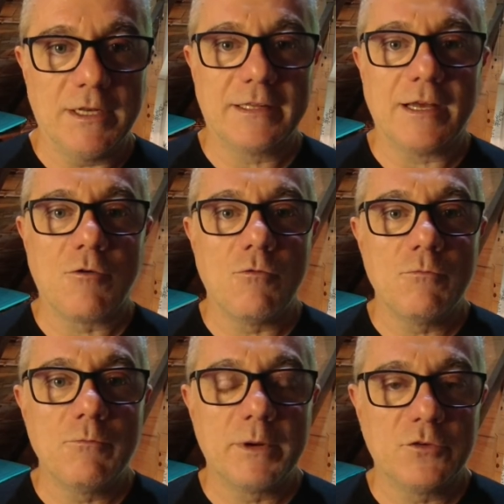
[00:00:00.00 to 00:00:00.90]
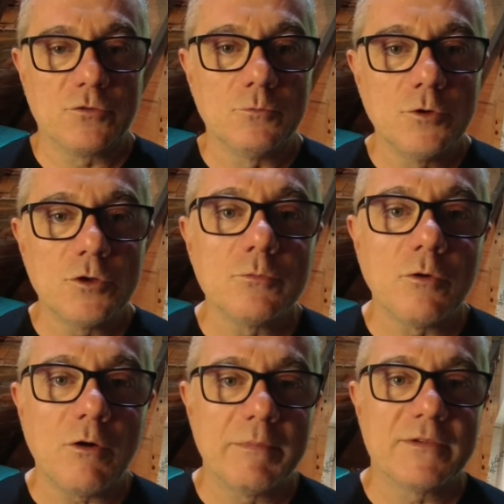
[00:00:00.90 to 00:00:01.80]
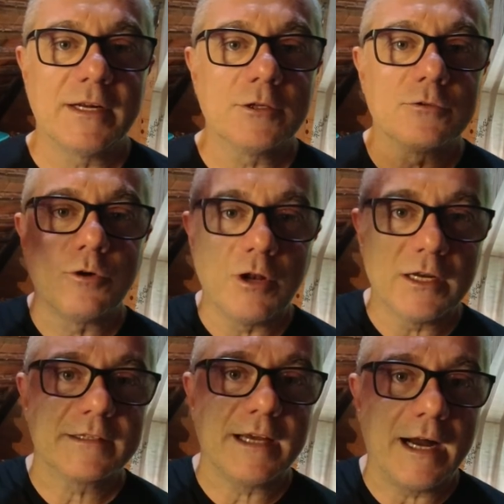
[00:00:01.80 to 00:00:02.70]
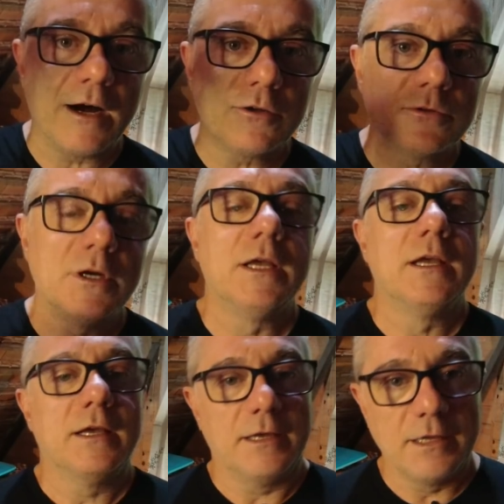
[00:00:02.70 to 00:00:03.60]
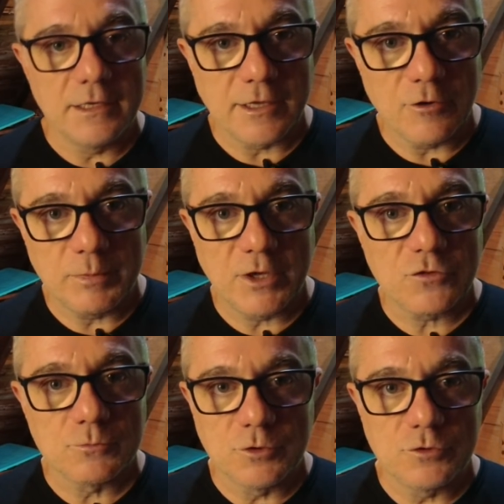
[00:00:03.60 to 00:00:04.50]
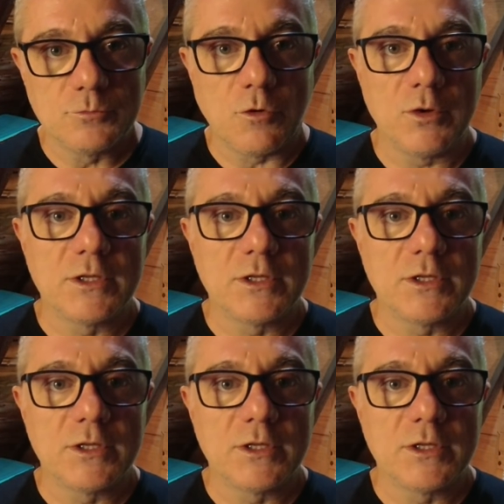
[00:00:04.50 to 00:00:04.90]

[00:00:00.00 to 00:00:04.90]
ele está com um preço muito bom, apesar do dólar estar tá alto, ele tem um preço muito bom.